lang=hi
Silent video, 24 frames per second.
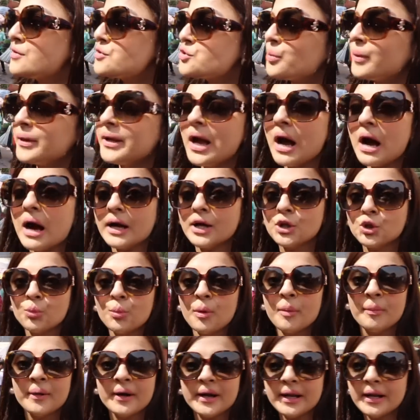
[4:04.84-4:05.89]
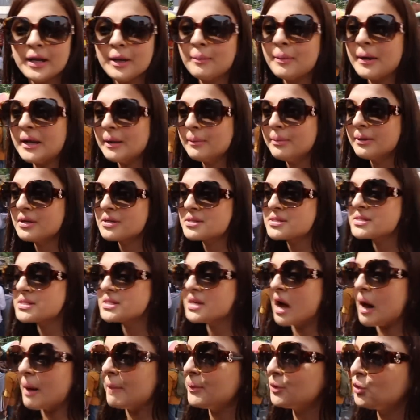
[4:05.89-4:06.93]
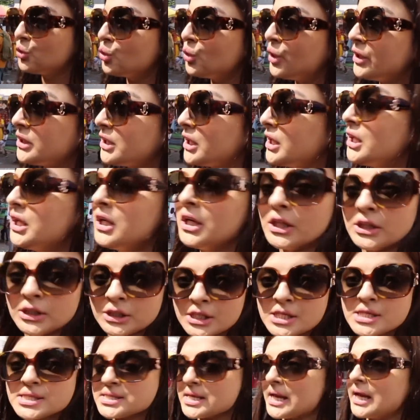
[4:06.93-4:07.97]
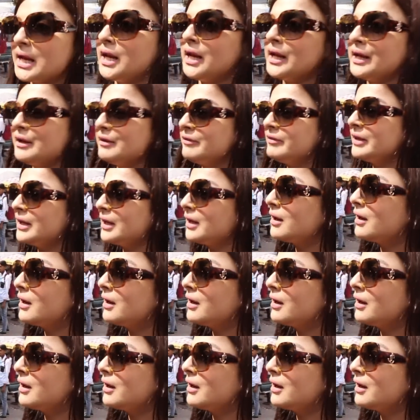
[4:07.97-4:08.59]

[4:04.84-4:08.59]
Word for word: सो भाई आगे तो मैं बड़ी नहीं पहनी बिकॉज यहाँ पे तो इतनी गंदी सेल लगी हुई है